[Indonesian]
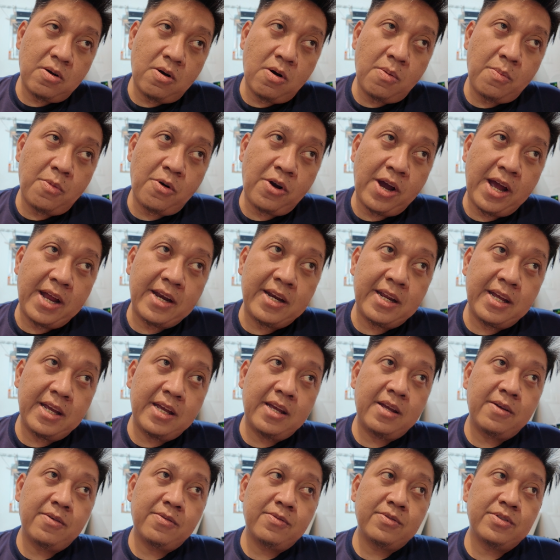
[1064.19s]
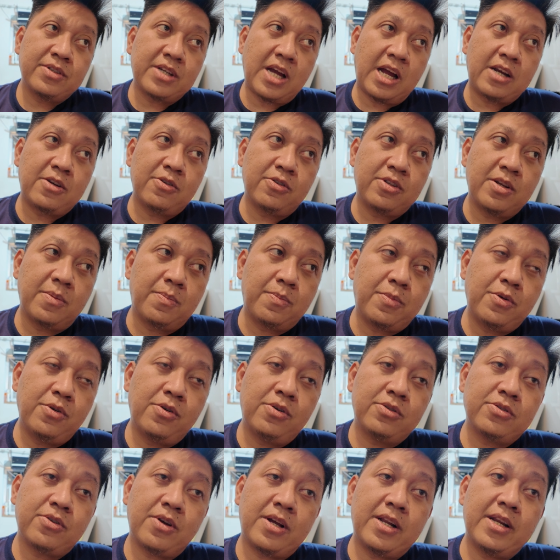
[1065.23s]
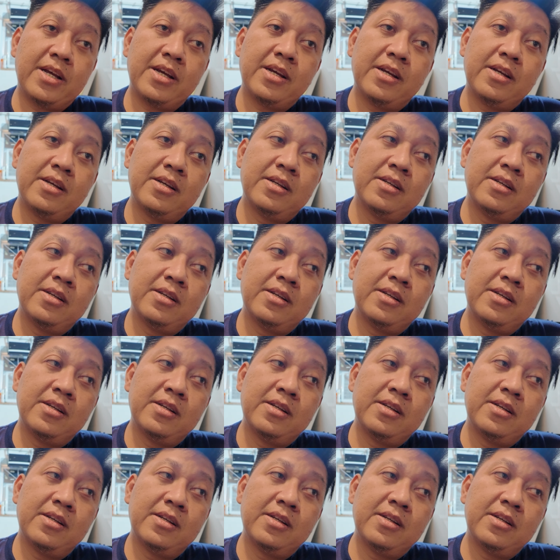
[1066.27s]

omong aneh kadung nyemplung soalnya